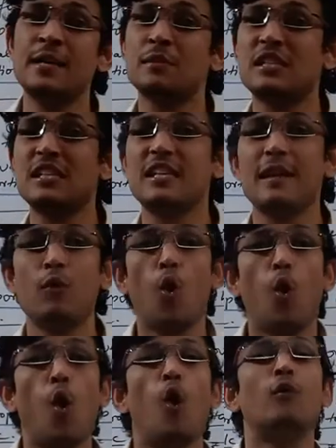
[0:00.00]
एंड मशीनरी है वो
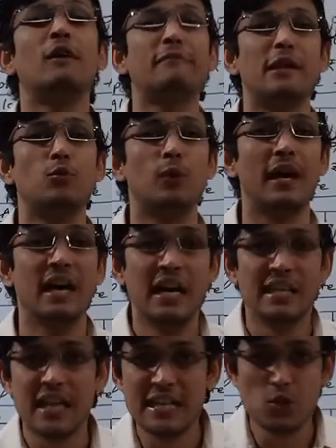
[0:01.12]
ओवर वैल्यूड है यानी